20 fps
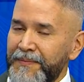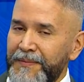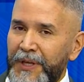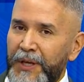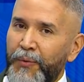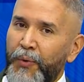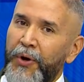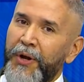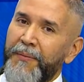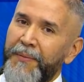
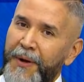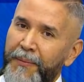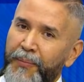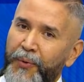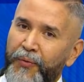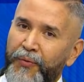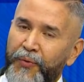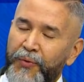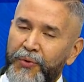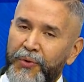y voy a ir bien
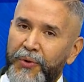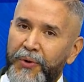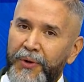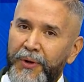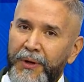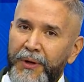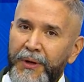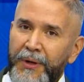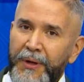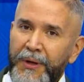profundo,
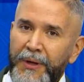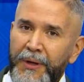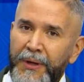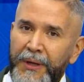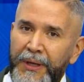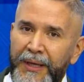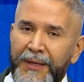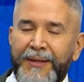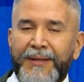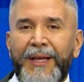
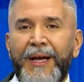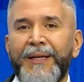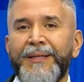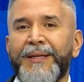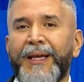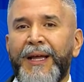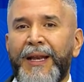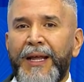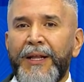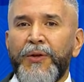y estás
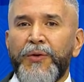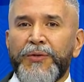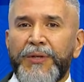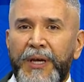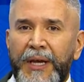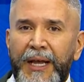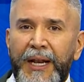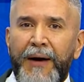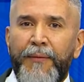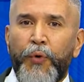queriendo
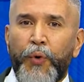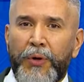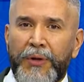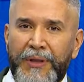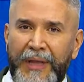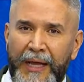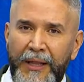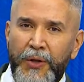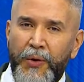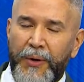seguir
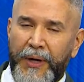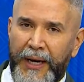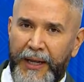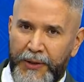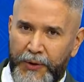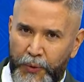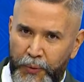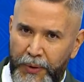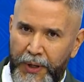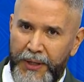abortando
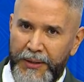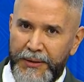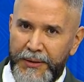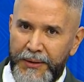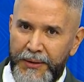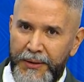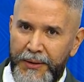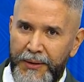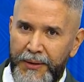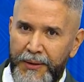criaturas,
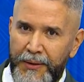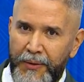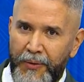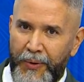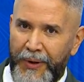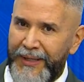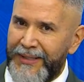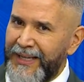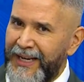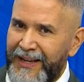
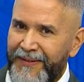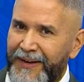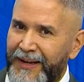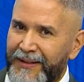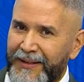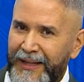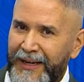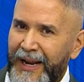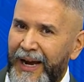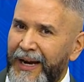con ese
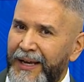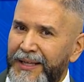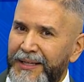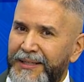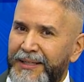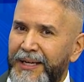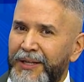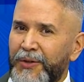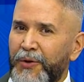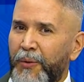libertinaje
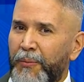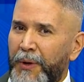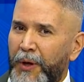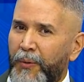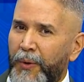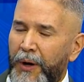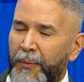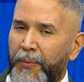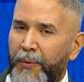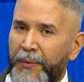diciendo mi
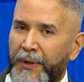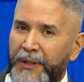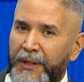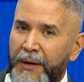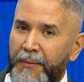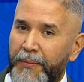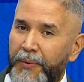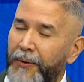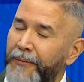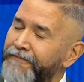cuerpo, mi
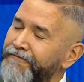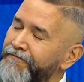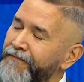templo,